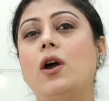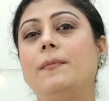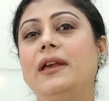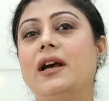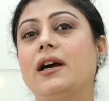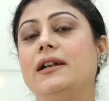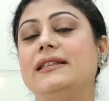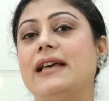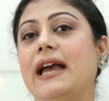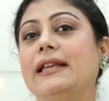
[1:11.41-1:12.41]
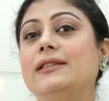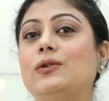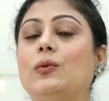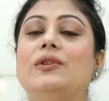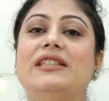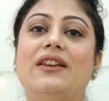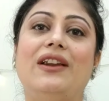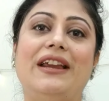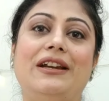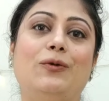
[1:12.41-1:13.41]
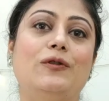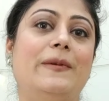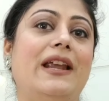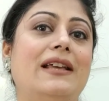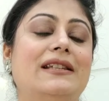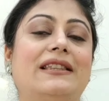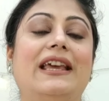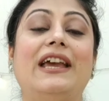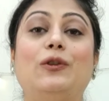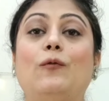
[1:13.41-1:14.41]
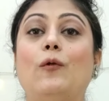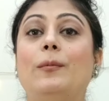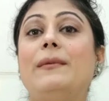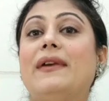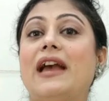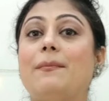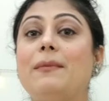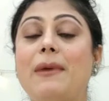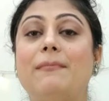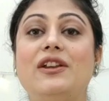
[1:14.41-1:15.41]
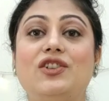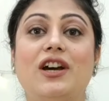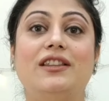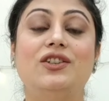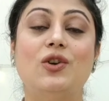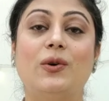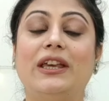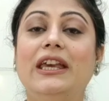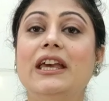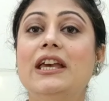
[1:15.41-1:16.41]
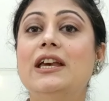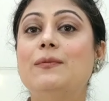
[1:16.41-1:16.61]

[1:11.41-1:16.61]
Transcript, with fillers: और भी अगर डिज़ाइंस उनसे रिलेटेड कुछ बना सकते हैं तो वो भी मैं यहाँ पे पब्लिश करती जाऊँगी